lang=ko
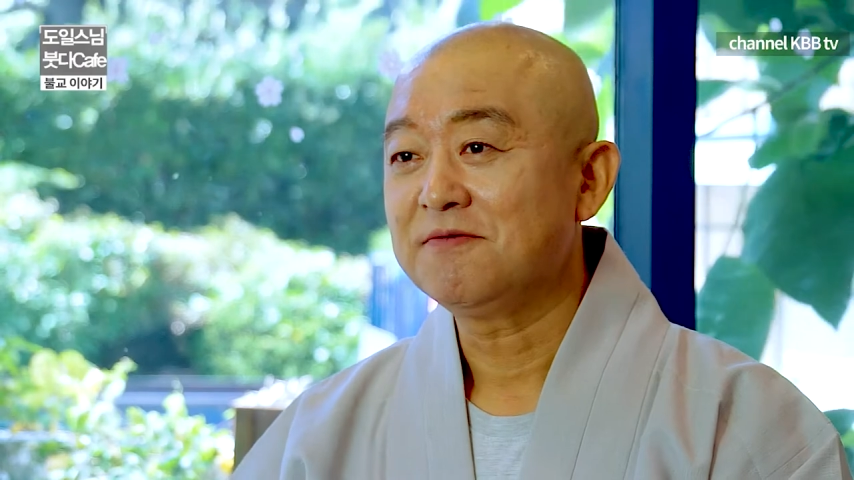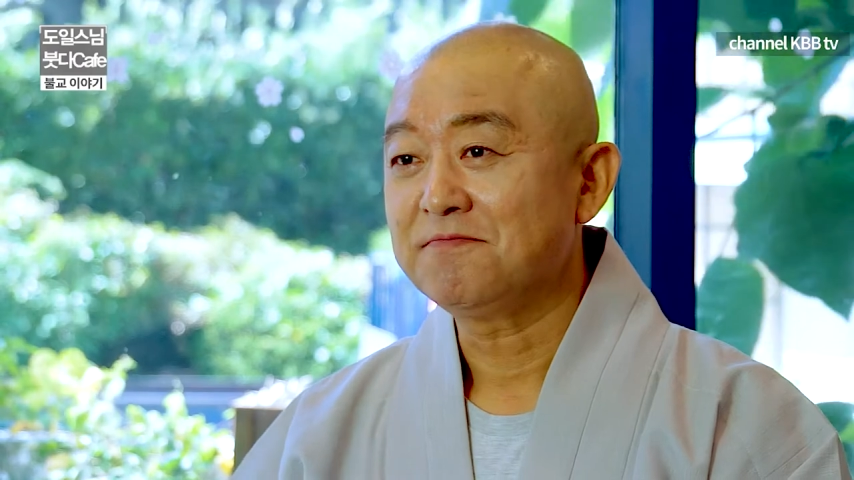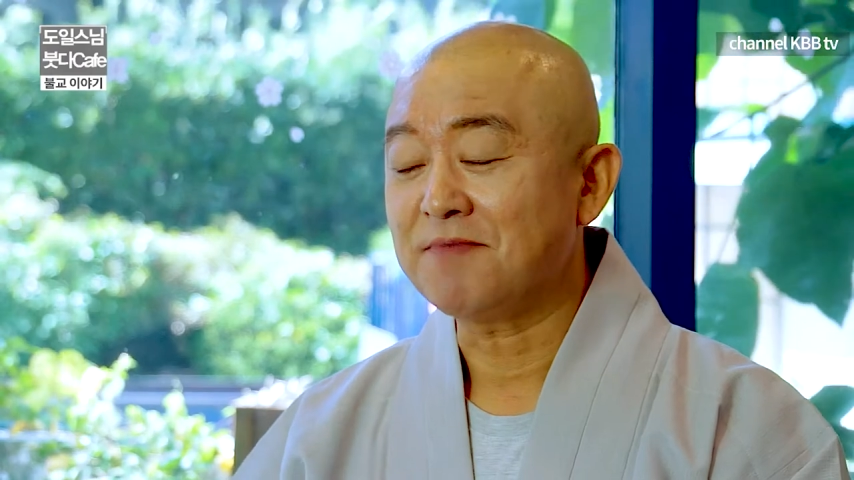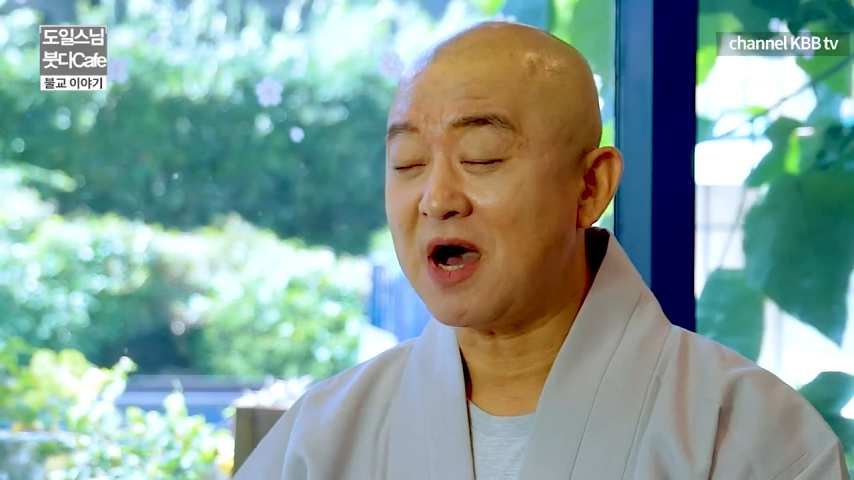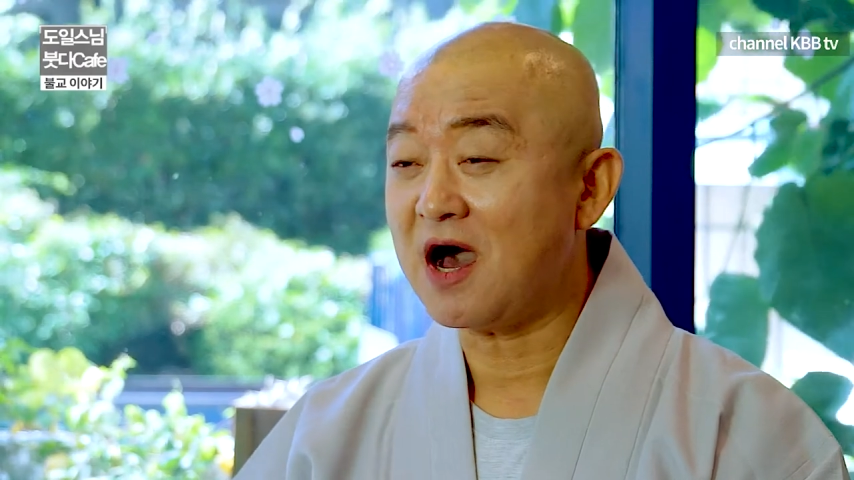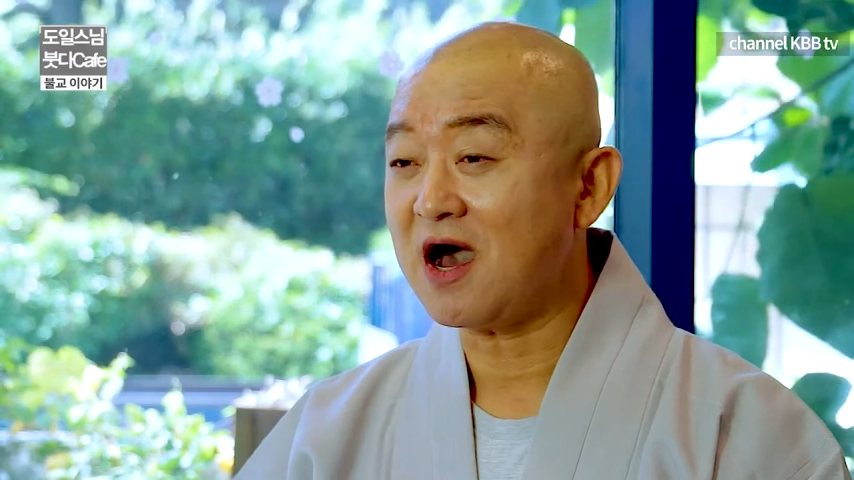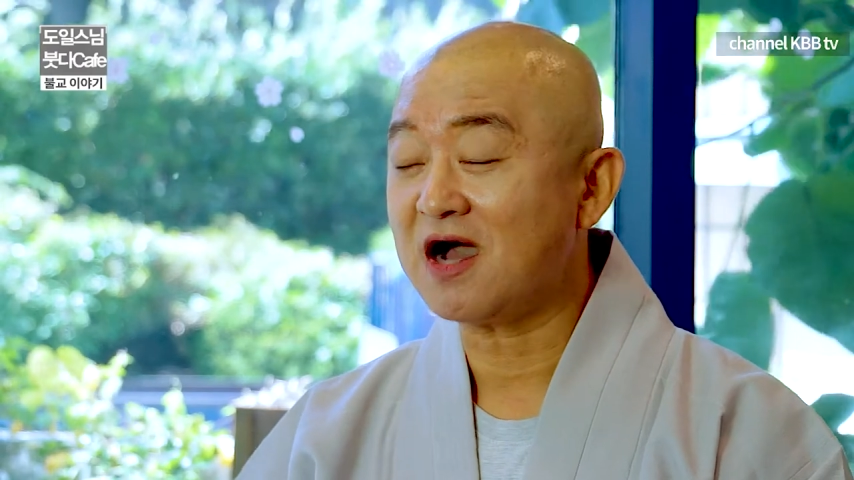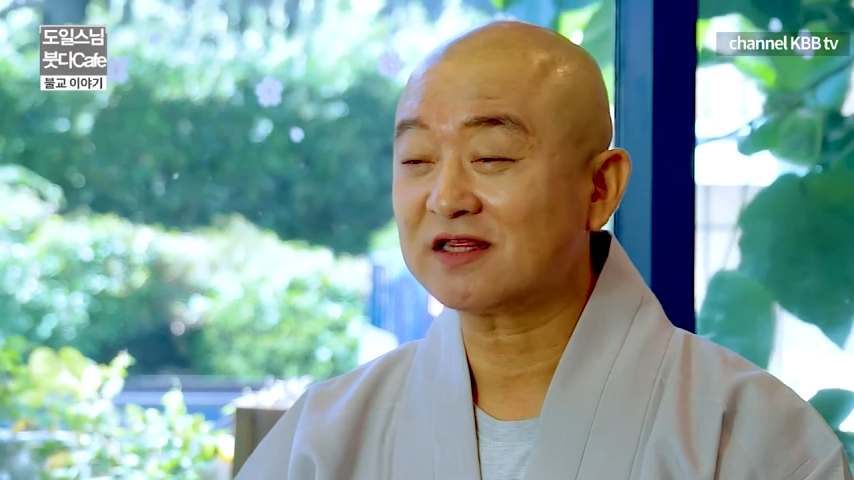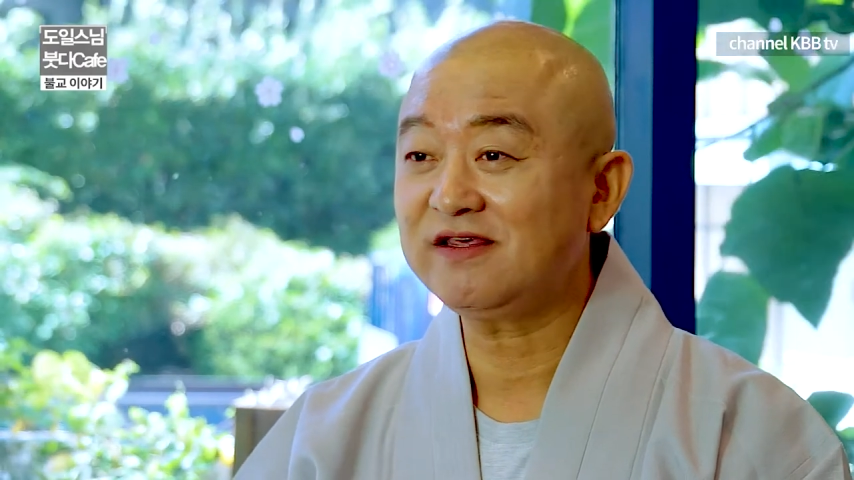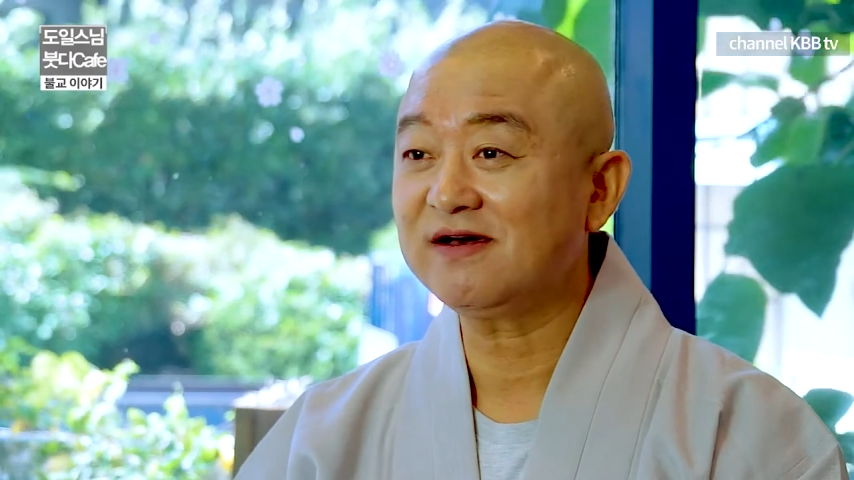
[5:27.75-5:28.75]
막
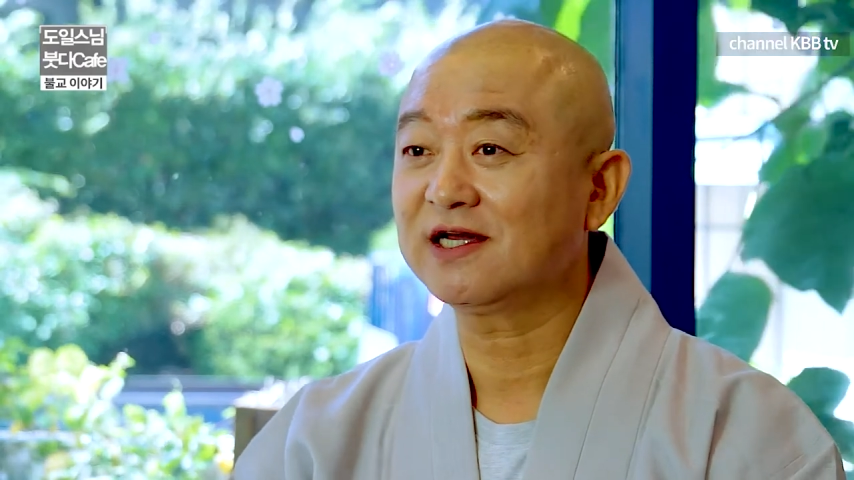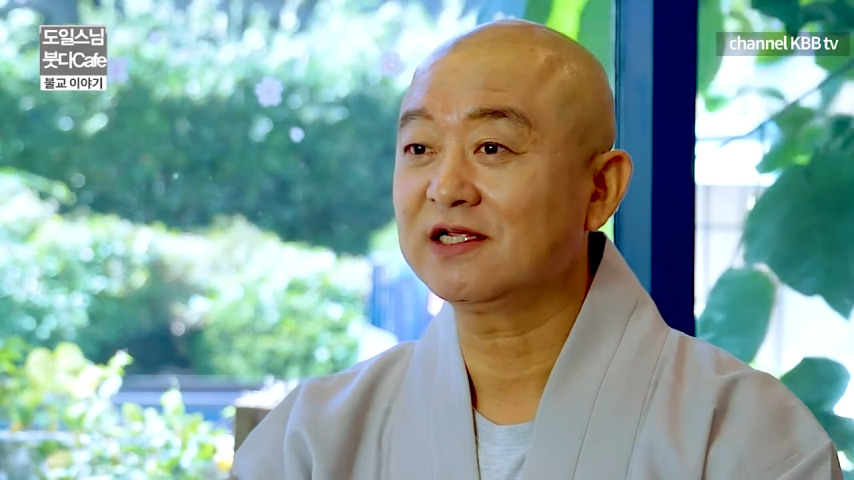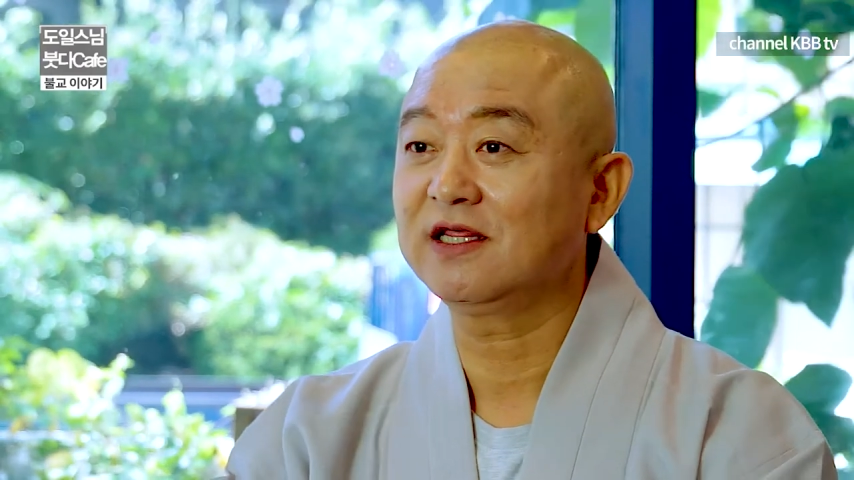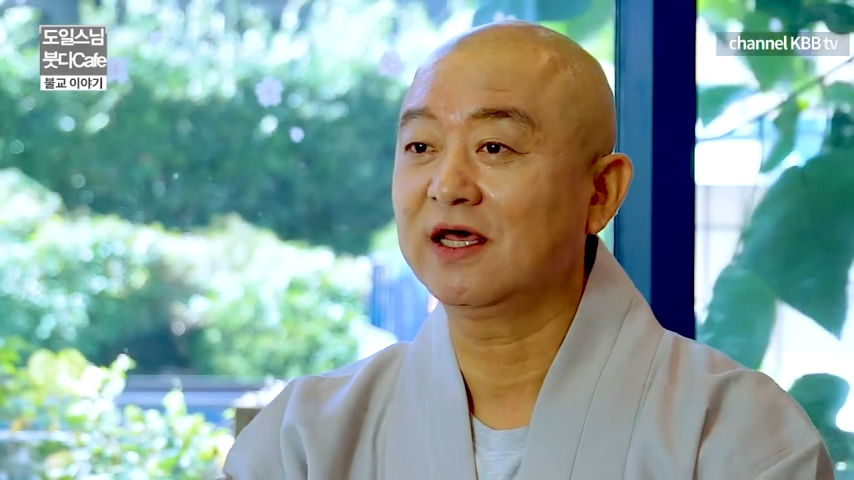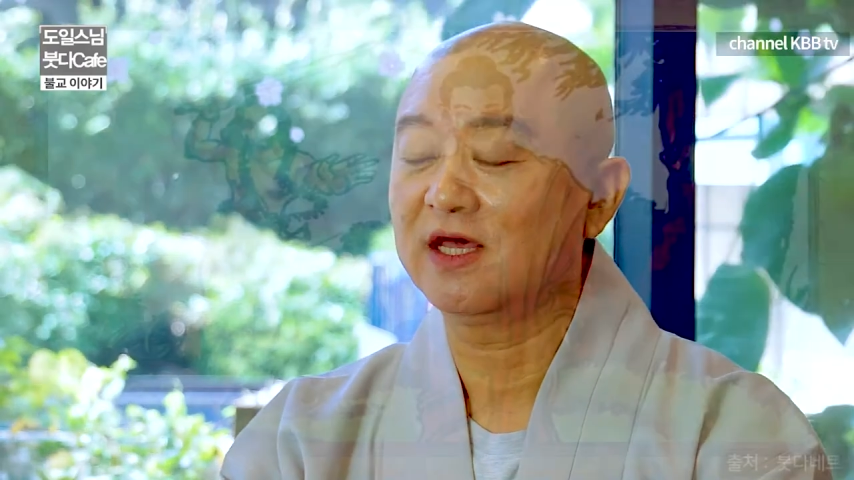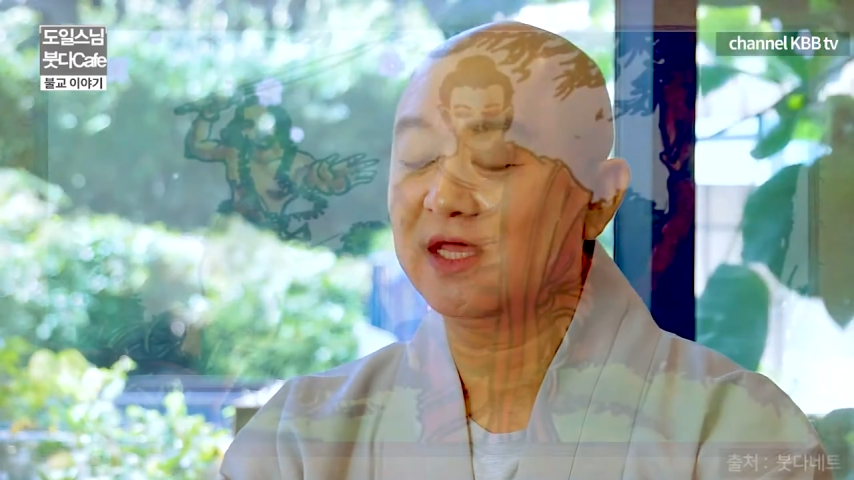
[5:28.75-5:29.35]
뛰어가는데